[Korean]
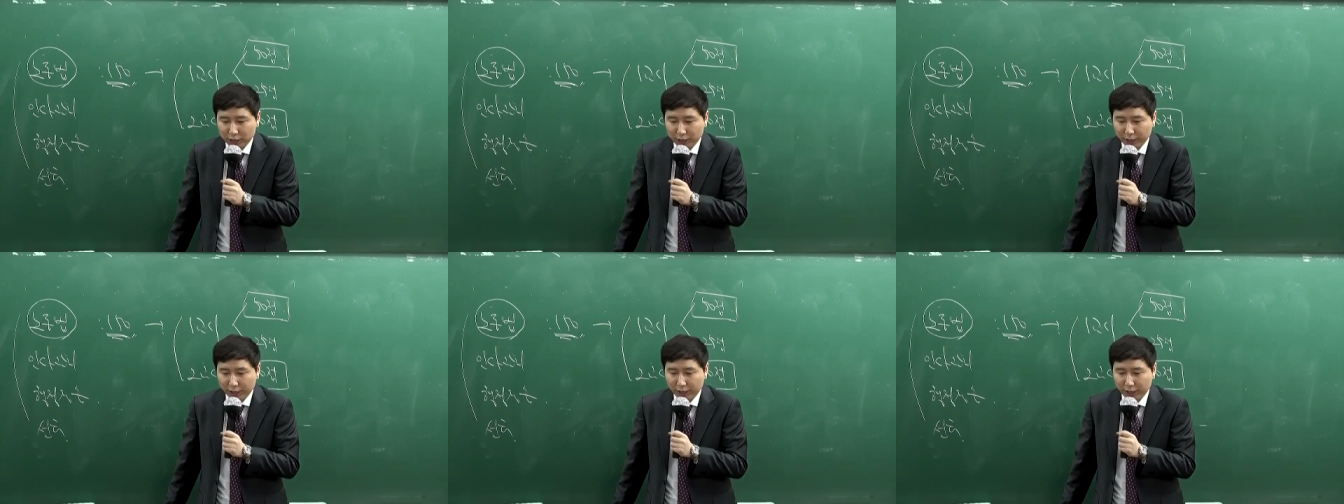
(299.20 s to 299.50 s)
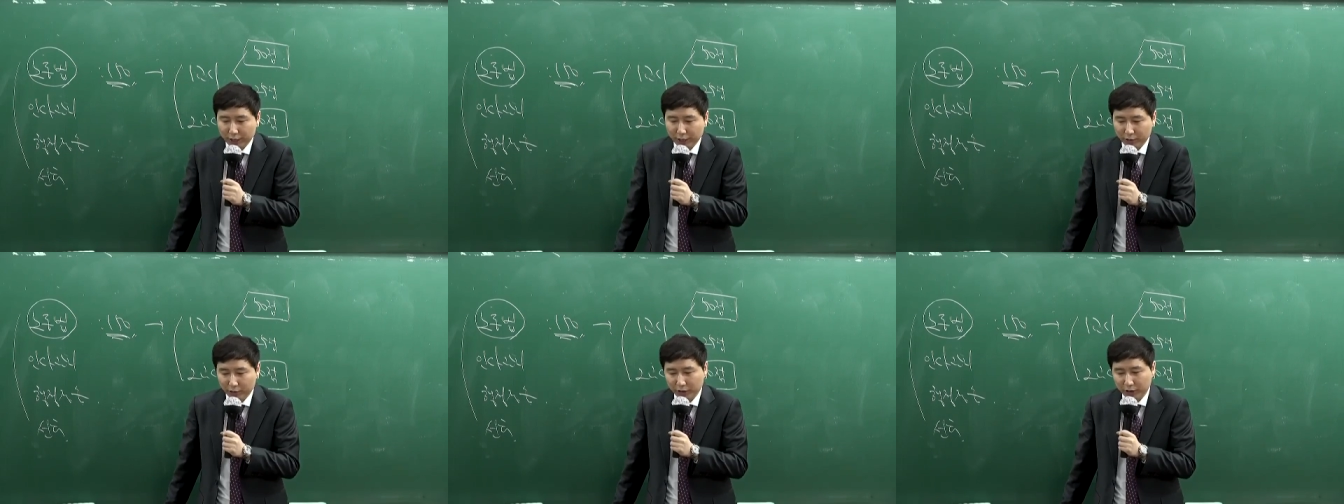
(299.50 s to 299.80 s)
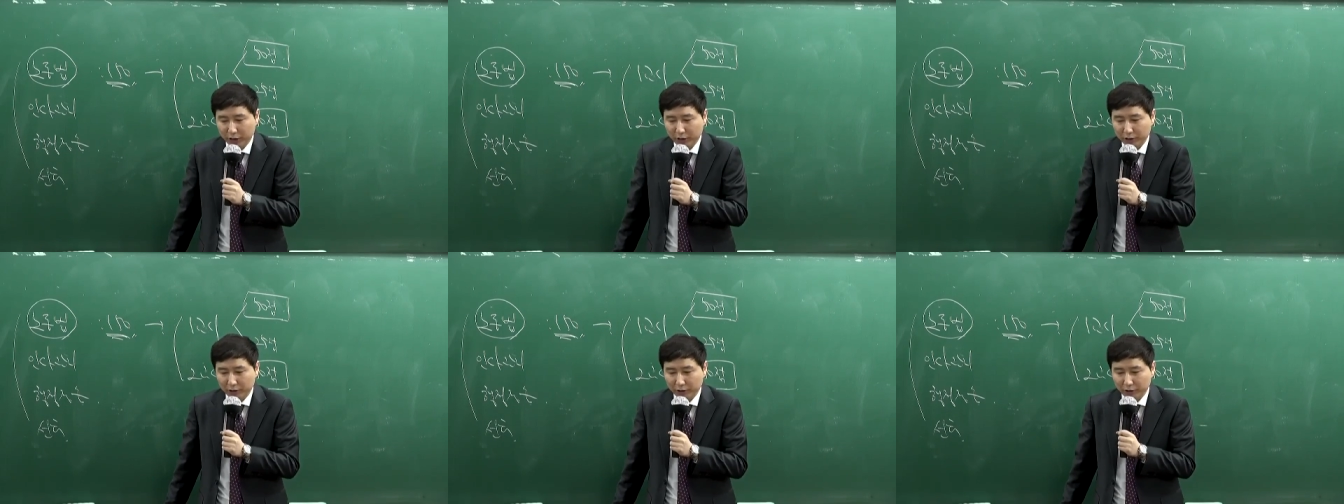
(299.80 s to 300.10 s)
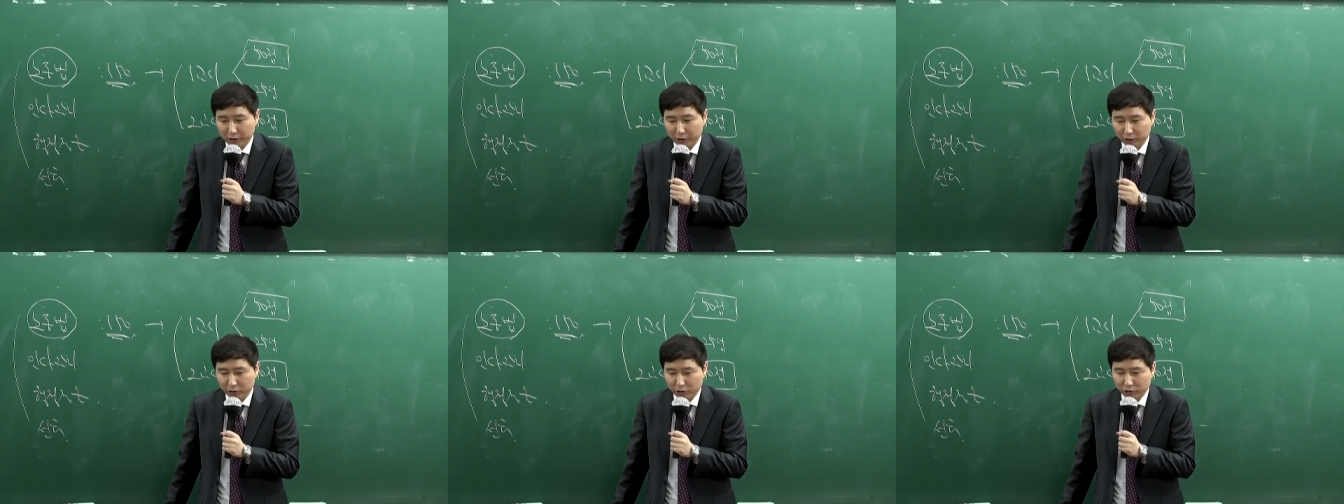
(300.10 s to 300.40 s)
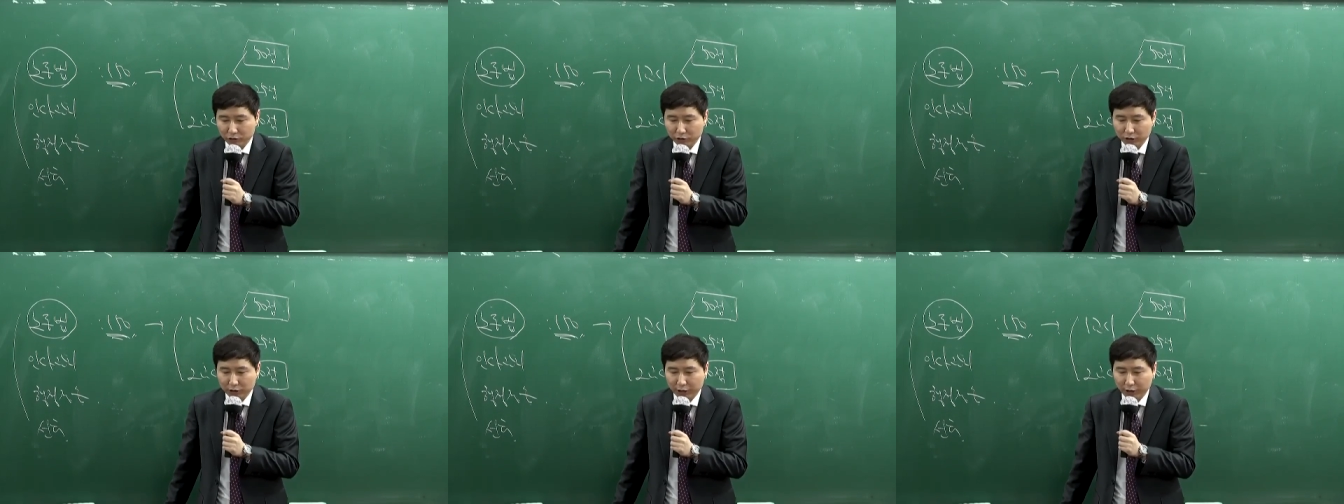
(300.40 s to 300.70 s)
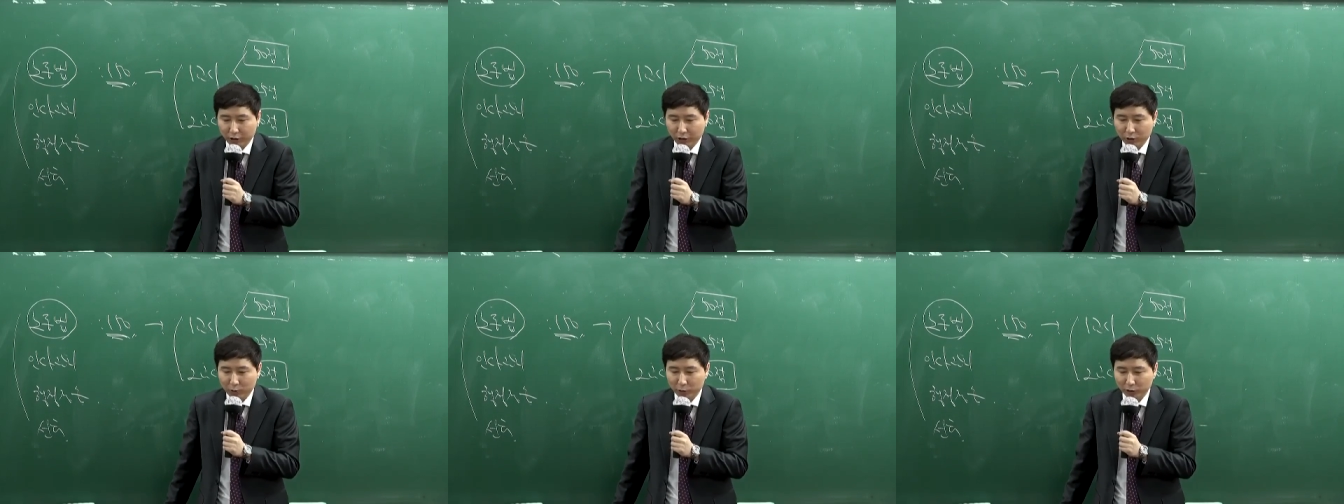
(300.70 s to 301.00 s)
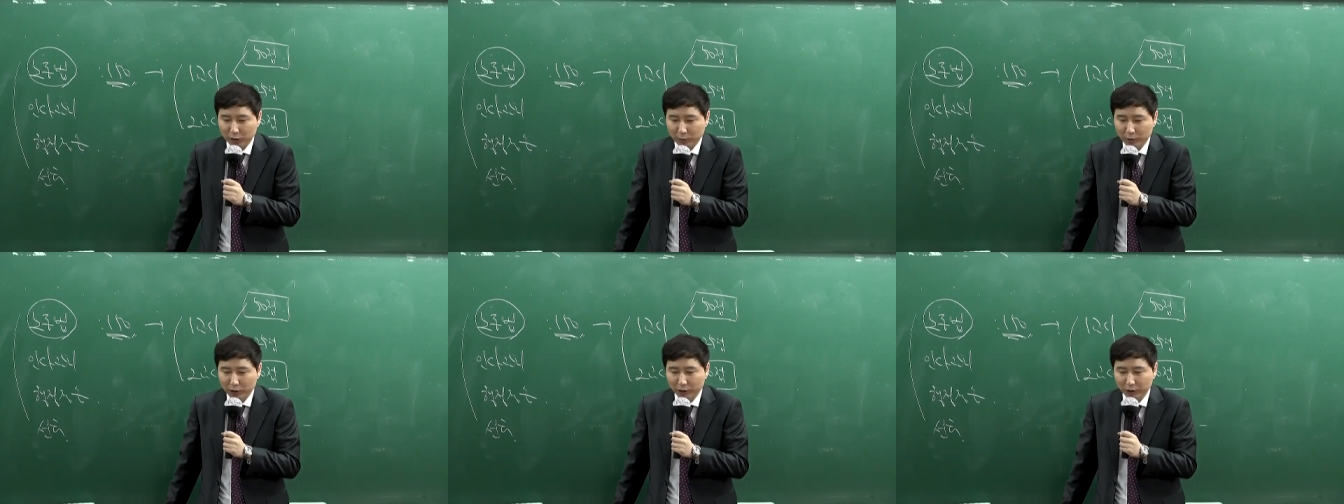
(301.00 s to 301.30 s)
사례형이에요. 준 사례형은
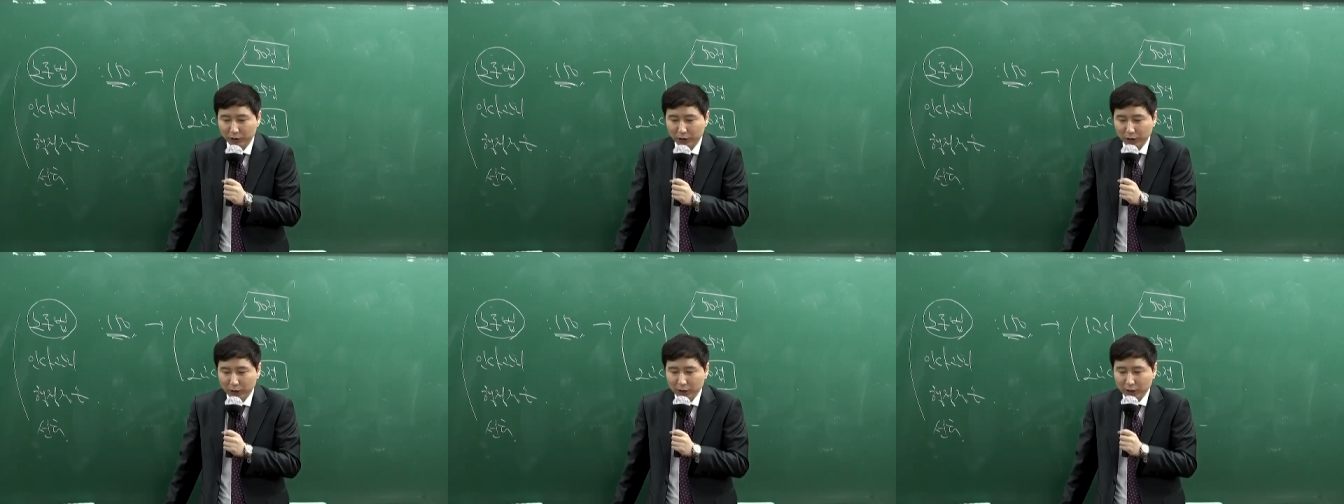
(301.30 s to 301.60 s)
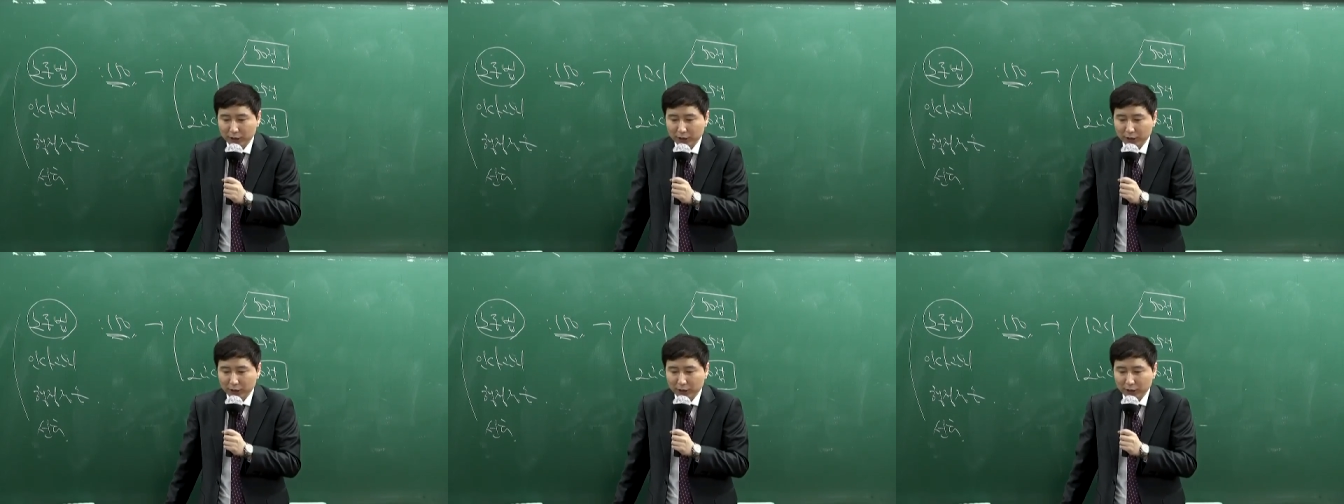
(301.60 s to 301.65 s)
뭐냐면